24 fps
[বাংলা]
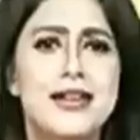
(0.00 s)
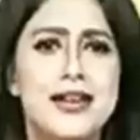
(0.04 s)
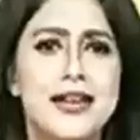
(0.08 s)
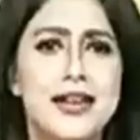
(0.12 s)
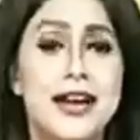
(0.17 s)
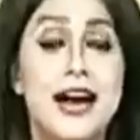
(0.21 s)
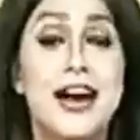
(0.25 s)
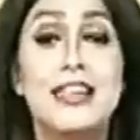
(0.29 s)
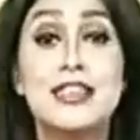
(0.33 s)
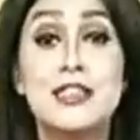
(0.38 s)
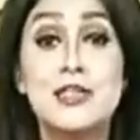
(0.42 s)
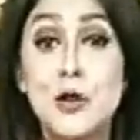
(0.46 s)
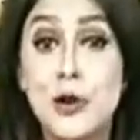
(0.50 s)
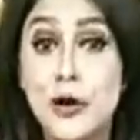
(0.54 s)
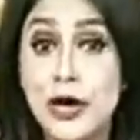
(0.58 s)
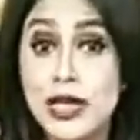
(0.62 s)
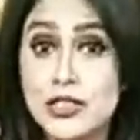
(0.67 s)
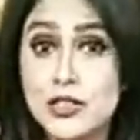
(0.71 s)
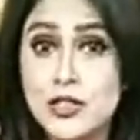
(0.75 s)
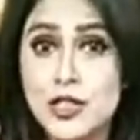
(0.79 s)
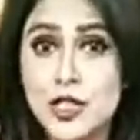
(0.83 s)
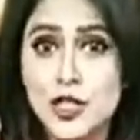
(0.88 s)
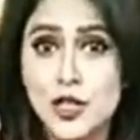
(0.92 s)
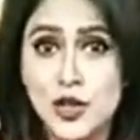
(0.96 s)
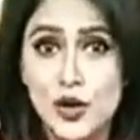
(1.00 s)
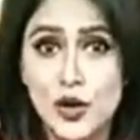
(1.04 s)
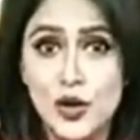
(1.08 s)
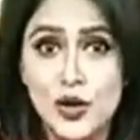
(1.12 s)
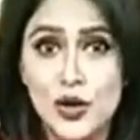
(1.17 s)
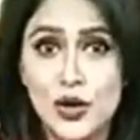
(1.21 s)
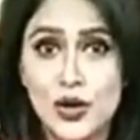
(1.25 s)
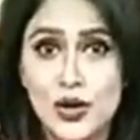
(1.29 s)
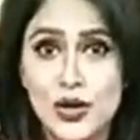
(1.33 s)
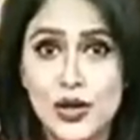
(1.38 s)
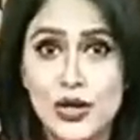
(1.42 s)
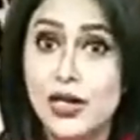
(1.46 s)
কার স্লোগান ছিল
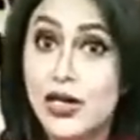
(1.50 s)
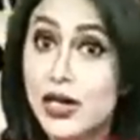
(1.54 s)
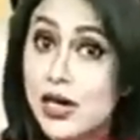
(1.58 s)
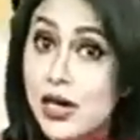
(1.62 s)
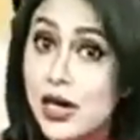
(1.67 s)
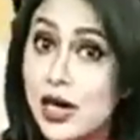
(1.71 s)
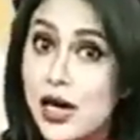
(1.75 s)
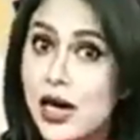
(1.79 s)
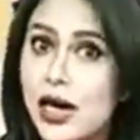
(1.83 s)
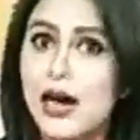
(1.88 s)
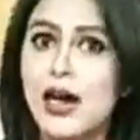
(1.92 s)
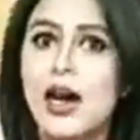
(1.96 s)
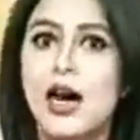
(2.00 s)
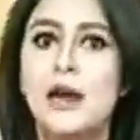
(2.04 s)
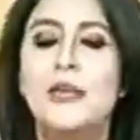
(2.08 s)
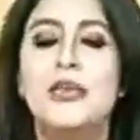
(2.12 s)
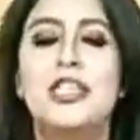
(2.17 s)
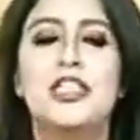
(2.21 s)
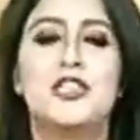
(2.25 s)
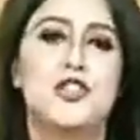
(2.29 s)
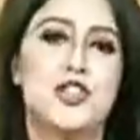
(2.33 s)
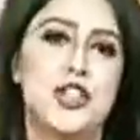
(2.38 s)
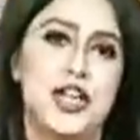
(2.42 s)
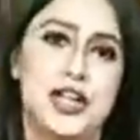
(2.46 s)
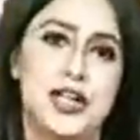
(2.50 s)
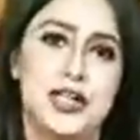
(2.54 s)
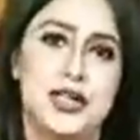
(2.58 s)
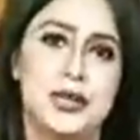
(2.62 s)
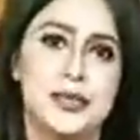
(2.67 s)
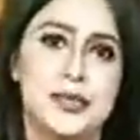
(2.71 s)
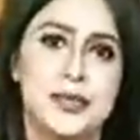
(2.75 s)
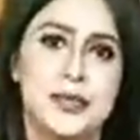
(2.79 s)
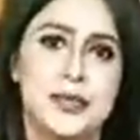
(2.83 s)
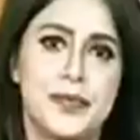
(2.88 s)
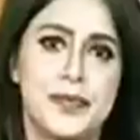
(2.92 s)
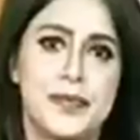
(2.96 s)
অমিত শাহ
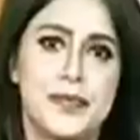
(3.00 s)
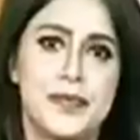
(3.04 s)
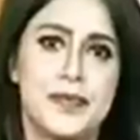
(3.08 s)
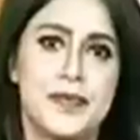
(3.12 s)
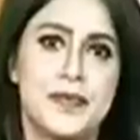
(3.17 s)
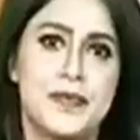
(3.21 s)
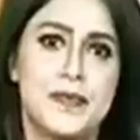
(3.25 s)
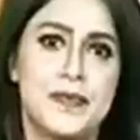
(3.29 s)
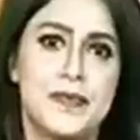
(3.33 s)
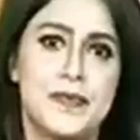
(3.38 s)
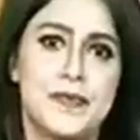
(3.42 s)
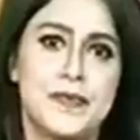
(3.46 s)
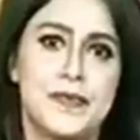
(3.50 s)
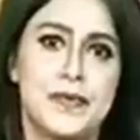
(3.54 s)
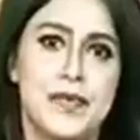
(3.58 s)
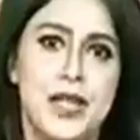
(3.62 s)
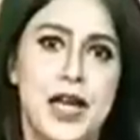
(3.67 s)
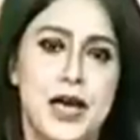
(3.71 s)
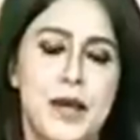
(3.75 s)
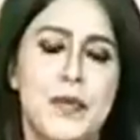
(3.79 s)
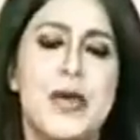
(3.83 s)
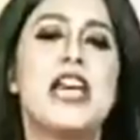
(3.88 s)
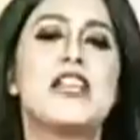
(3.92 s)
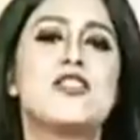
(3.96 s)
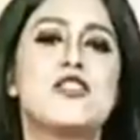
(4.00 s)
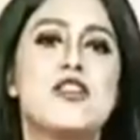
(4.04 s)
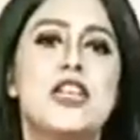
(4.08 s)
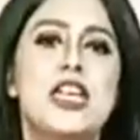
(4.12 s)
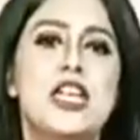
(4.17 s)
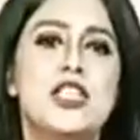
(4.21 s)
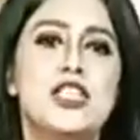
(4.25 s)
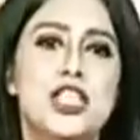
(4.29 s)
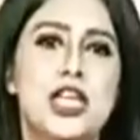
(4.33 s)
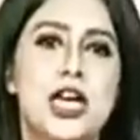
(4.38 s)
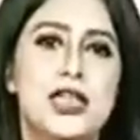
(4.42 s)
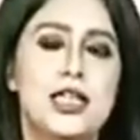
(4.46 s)

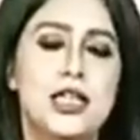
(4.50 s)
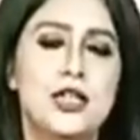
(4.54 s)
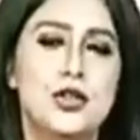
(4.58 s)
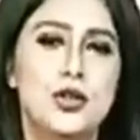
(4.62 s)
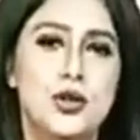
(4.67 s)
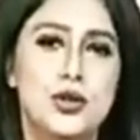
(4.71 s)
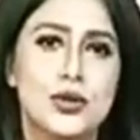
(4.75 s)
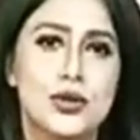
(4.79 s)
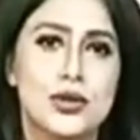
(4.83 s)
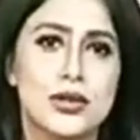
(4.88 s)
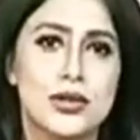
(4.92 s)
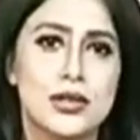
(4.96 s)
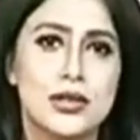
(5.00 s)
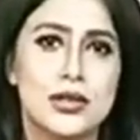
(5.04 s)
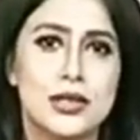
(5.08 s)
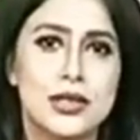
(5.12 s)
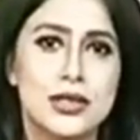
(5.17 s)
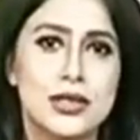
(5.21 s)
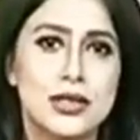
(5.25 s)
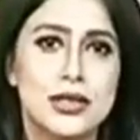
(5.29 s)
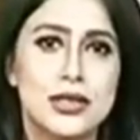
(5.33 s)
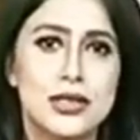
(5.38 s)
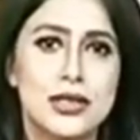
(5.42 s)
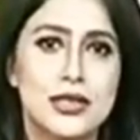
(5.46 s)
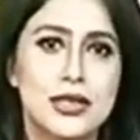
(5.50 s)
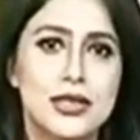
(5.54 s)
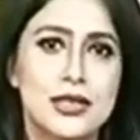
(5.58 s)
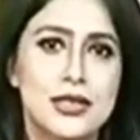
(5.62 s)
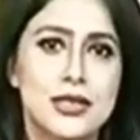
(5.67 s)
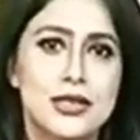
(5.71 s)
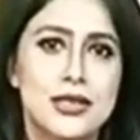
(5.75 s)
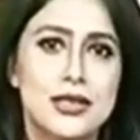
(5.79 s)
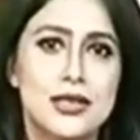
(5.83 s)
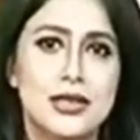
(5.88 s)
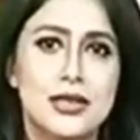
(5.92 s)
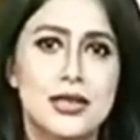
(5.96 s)
পেয়েছিলেন সাতাত্তর
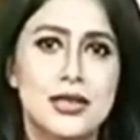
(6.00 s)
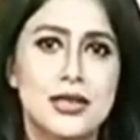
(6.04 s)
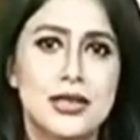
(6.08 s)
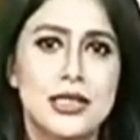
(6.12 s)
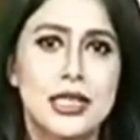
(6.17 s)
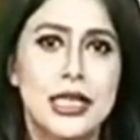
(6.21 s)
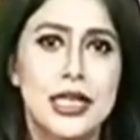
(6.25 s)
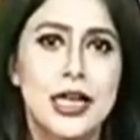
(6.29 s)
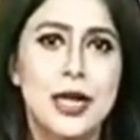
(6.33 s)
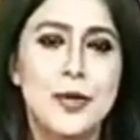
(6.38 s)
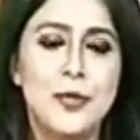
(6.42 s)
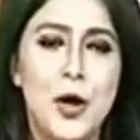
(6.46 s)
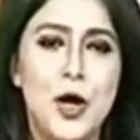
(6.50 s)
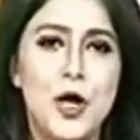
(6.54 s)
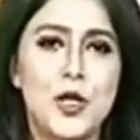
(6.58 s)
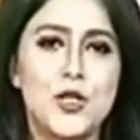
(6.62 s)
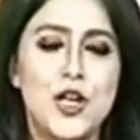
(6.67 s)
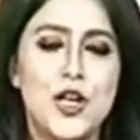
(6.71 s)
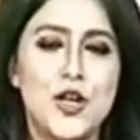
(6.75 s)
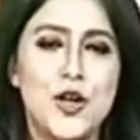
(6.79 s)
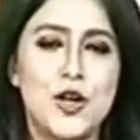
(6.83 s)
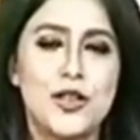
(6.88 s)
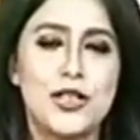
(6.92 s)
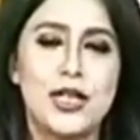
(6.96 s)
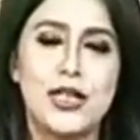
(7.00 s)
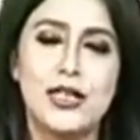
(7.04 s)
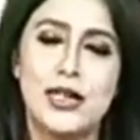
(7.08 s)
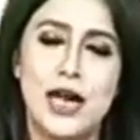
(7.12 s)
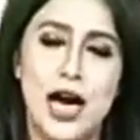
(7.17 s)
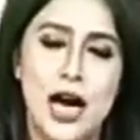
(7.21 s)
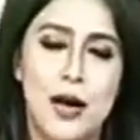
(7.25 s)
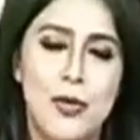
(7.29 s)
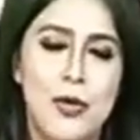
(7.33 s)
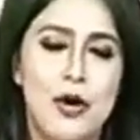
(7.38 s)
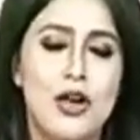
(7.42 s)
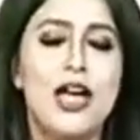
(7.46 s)
দিল্লির পরাজয়ের কথা
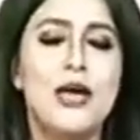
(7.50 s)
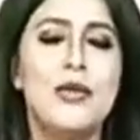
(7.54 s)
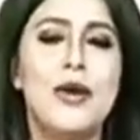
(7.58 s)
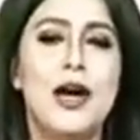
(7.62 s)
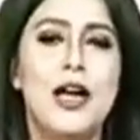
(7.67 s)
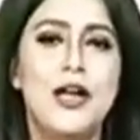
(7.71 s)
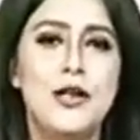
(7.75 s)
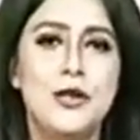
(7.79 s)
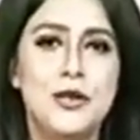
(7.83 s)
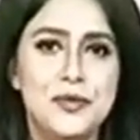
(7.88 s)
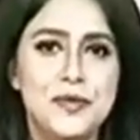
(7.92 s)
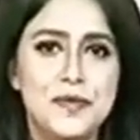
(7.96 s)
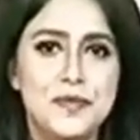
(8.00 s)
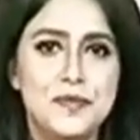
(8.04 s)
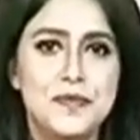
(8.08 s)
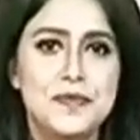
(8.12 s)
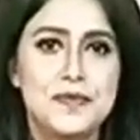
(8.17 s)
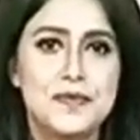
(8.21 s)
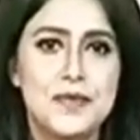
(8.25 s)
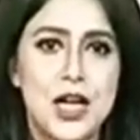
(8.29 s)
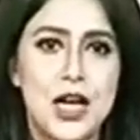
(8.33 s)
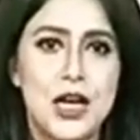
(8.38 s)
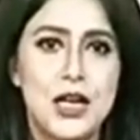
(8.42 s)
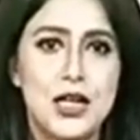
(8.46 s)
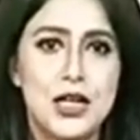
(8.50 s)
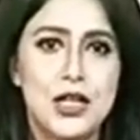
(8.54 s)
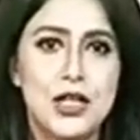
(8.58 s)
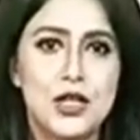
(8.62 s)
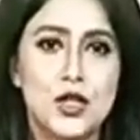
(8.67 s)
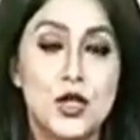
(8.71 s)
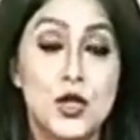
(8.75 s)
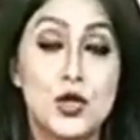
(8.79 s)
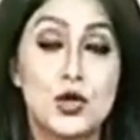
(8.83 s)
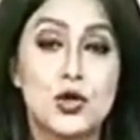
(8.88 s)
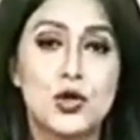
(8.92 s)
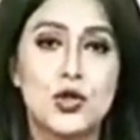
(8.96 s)
না বলাই ভালো
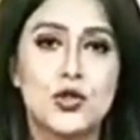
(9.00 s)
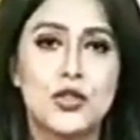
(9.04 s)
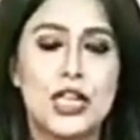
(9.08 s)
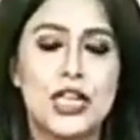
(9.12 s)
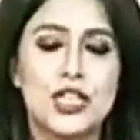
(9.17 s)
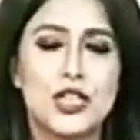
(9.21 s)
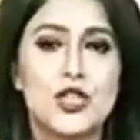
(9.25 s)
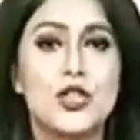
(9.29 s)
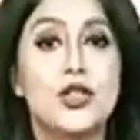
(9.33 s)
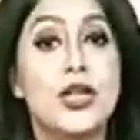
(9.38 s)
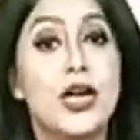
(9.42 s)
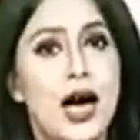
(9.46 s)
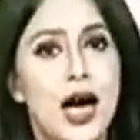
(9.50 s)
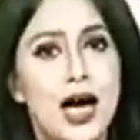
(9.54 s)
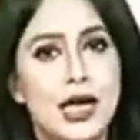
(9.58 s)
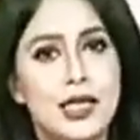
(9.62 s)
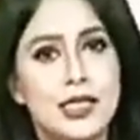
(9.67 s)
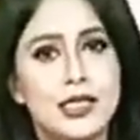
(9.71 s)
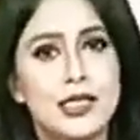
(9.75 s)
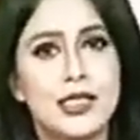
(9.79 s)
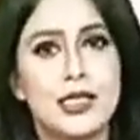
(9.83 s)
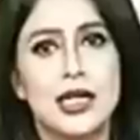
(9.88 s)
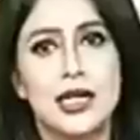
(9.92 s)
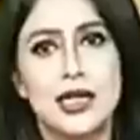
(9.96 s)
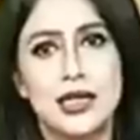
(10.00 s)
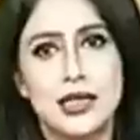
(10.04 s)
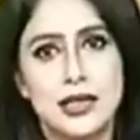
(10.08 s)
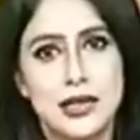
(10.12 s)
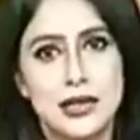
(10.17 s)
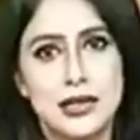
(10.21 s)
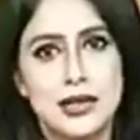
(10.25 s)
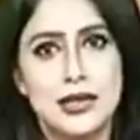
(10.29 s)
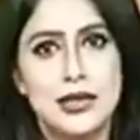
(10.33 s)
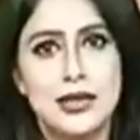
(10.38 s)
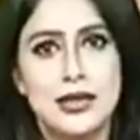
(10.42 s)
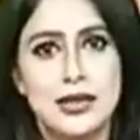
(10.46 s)
সত্তরটা আসনে আটটা
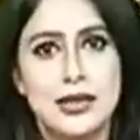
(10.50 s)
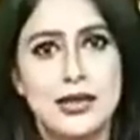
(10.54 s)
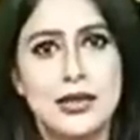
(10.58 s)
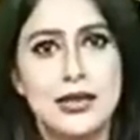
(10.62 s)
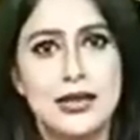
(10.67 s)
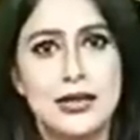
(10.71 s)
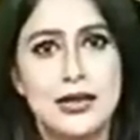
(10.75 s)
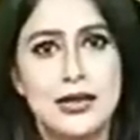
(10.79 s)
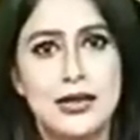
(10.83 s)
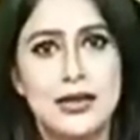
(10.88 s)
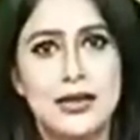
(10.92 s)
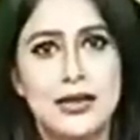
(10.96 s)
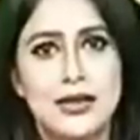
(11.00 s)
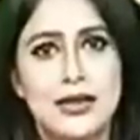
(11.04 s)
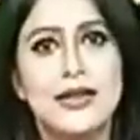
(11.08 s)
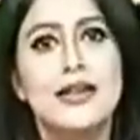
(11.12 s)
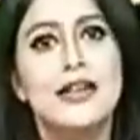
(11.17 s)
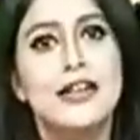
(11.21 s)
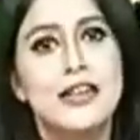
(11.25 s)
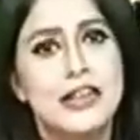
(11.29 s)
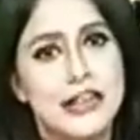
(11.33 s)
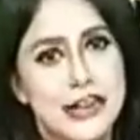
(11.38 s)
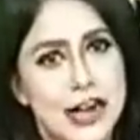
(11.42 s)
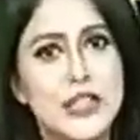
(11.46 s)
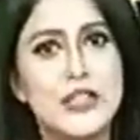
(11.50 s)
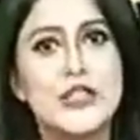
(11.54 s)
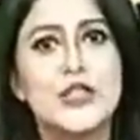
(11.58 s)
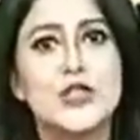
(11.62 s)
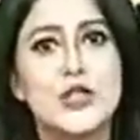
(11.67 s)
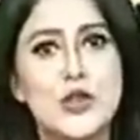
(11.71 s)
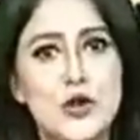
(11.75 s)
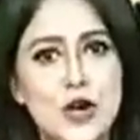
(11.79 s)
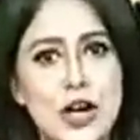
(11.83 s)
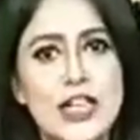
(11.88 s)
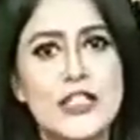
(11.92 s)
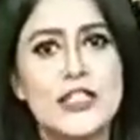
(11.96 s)

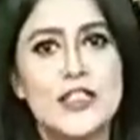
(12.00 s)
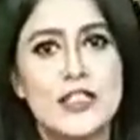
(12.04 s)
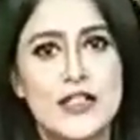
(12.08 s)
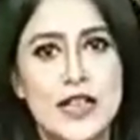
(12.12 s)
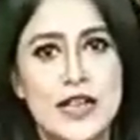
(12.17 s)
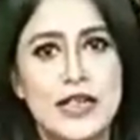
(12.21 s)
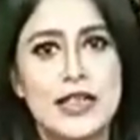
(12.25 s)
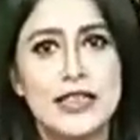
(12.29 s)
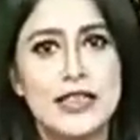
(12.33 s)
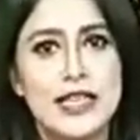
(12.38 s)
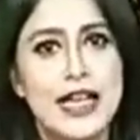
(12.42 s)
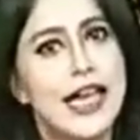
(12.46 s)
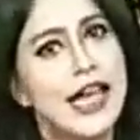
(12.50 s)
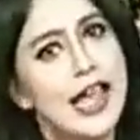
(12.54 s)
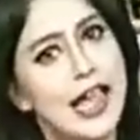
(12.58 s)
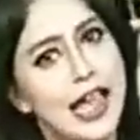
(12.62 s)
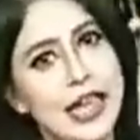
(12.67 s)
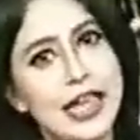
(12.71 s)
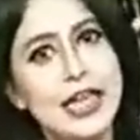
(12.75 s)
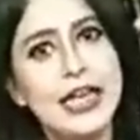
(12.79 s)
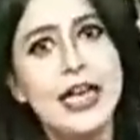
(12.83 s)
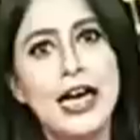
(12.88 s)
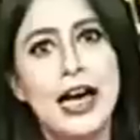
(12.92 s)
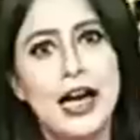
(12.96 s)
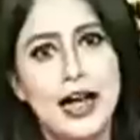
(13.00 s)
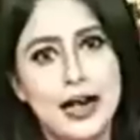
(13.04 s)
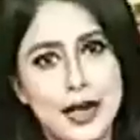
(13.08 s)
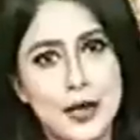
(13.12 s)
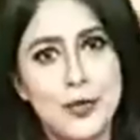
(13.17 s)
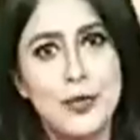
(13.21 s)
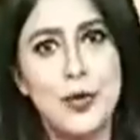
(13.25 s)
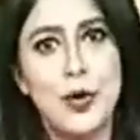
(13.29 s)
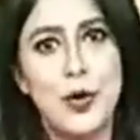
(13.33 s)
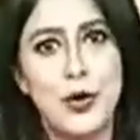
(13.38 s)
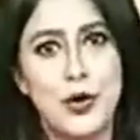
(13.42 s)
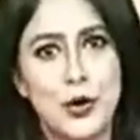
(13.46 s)
রাজ্য রাজধানীতে এই
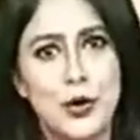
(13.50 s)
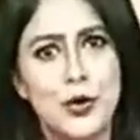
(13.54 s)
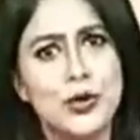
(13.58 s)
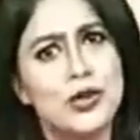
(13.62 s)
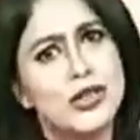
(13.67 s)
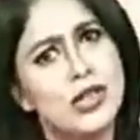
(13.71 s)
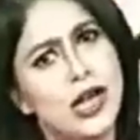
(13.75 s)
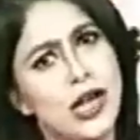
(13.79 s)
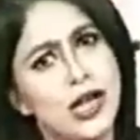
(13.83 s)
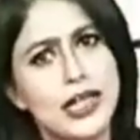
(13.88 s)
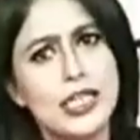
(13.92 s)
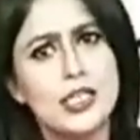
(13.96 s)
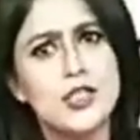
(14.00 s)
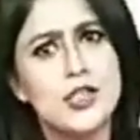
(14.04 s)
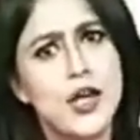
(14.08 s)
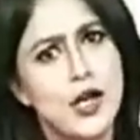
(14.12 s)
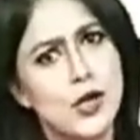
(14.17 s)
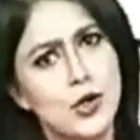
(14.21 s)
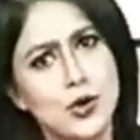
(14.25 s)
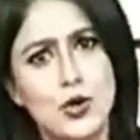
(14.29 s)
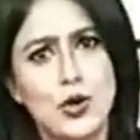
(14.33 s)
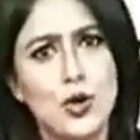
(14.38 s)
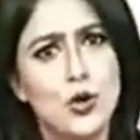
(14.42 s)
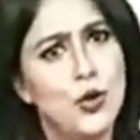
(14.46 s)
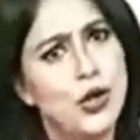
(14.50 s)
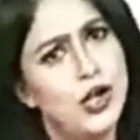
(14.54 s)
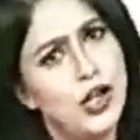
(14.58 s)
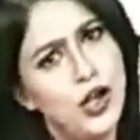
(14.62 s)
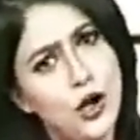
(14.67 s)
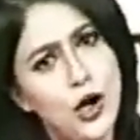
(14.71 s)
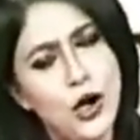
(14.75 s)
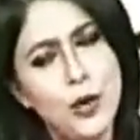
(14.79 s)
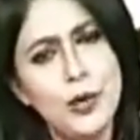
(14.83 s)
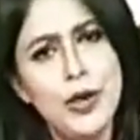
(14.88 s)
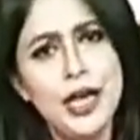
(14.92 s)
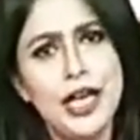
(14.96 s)
হারের পরেও তাকে চাণক্য বলা
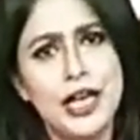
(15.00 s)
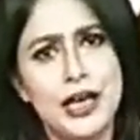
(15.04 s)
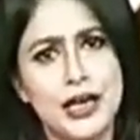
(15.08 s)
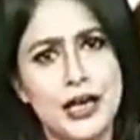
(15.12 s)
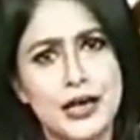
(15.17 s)
হবে